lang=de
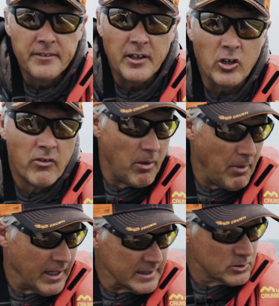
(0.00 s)
Da können wir
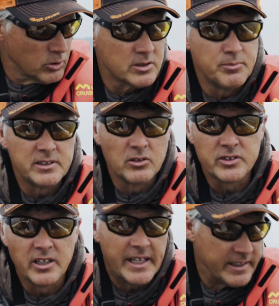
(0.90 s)
mal ganz kurz ein bisschen
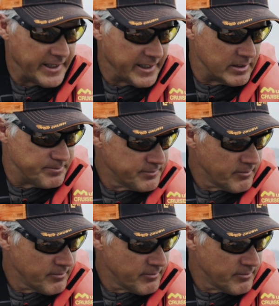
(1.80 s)
aufs Gerät eingehen.